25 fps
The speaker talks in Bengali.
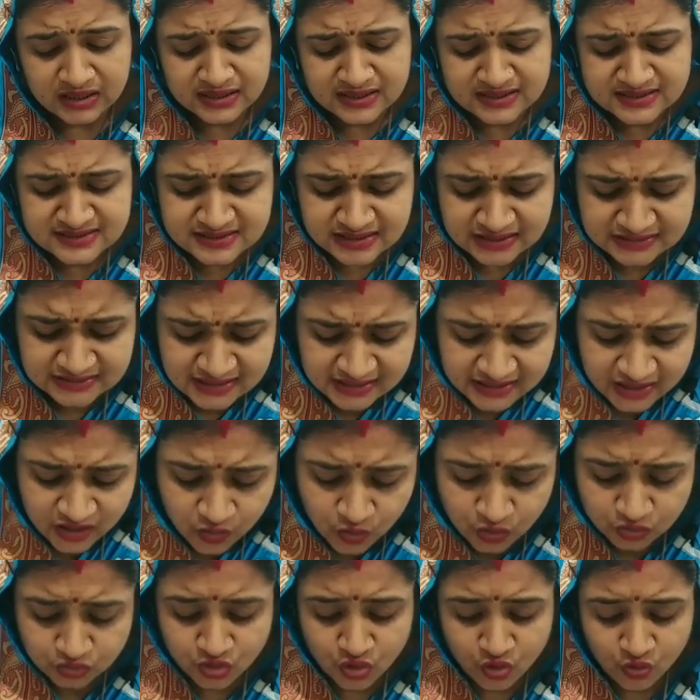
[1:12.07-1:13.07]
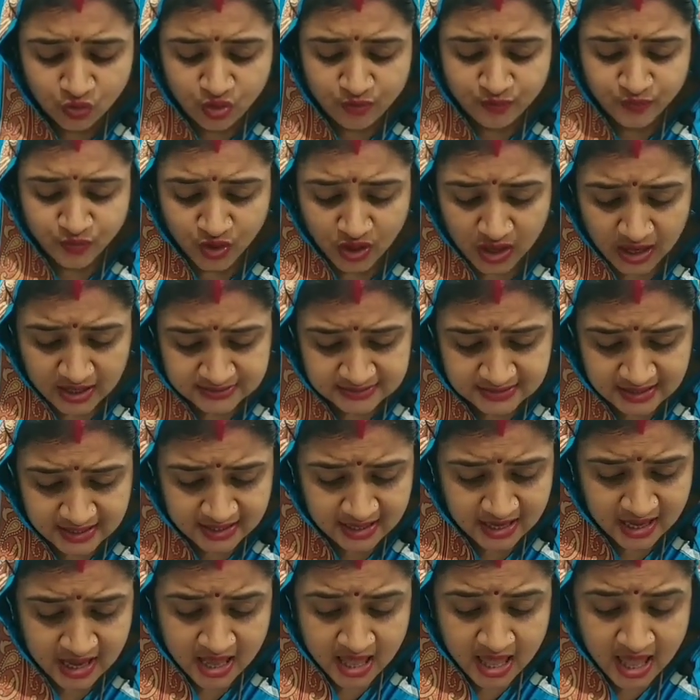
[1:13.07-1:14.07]
ইচ্ছা থাকলে কত রকম করা যায়
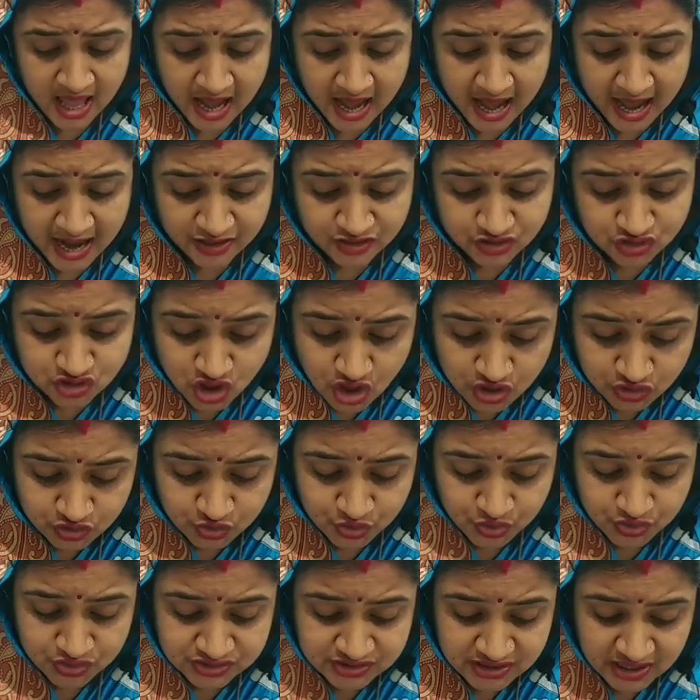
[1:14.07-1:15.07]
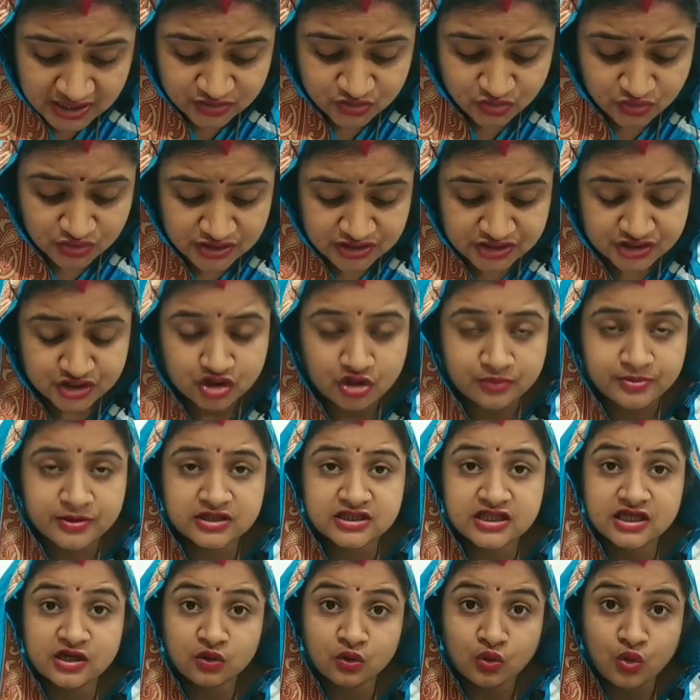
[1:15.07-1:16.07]
আর যজন যাজন
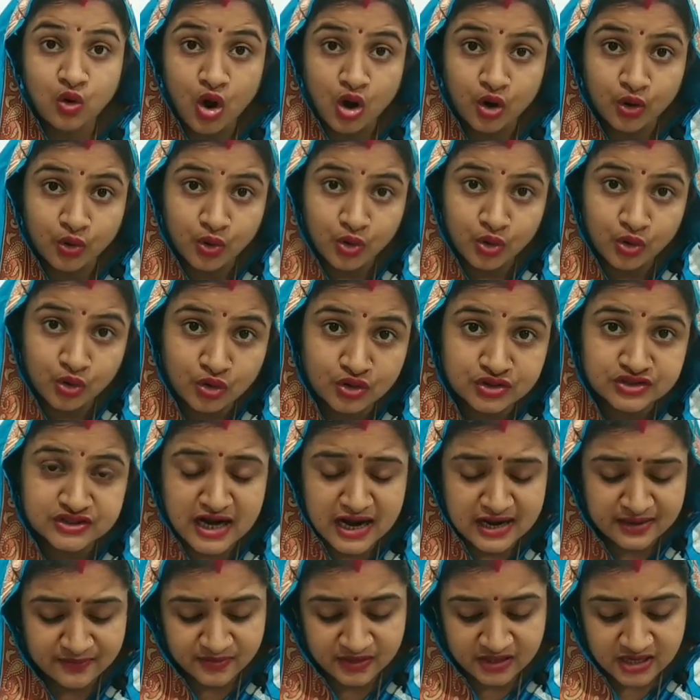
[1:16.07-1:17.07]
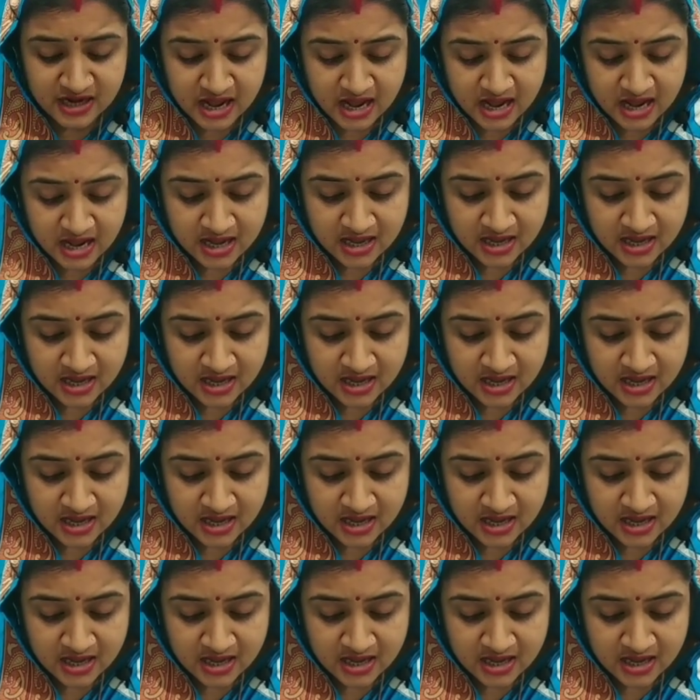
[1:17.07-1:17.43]
ইষ্টবৃত্তি কখনো ছাড়বি না